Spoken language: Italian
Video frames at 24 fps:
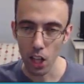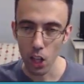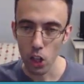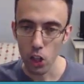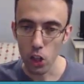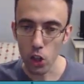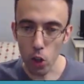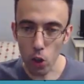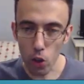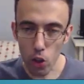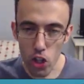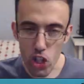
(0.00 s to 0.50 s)

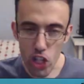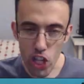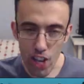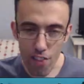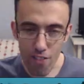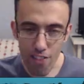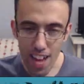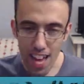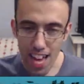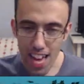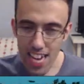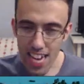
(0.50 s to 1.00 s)
Non c'è
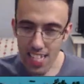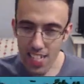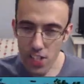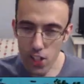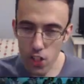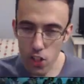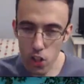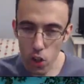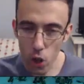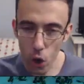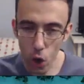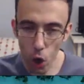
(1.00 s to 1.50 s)

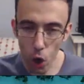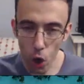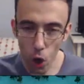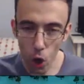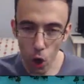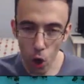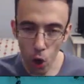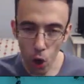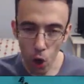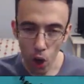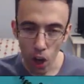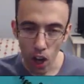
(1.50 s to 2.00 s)

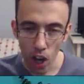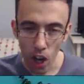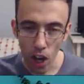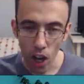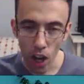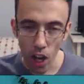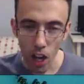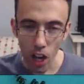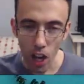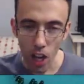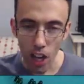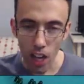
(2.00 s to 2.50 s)
verso!
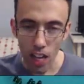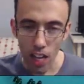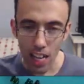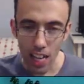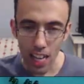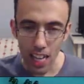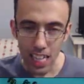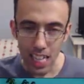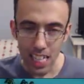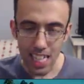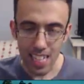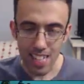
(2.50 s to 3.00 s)

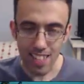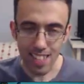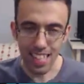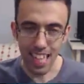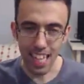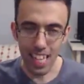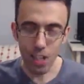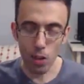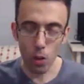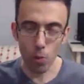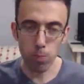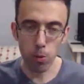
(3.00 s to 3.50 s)
Li
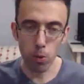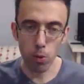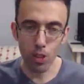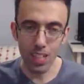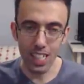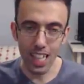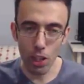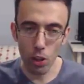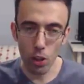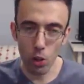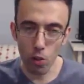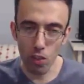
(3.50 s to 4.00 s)
stanno
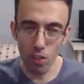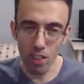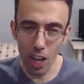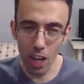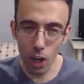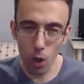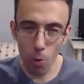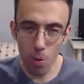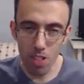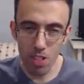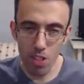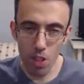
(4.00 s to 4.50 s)
buttando via
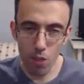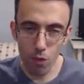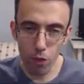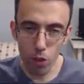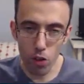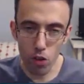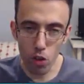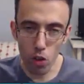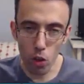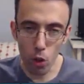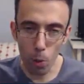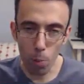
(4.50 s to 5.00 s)
come se
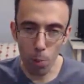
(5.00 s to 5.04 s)
fossero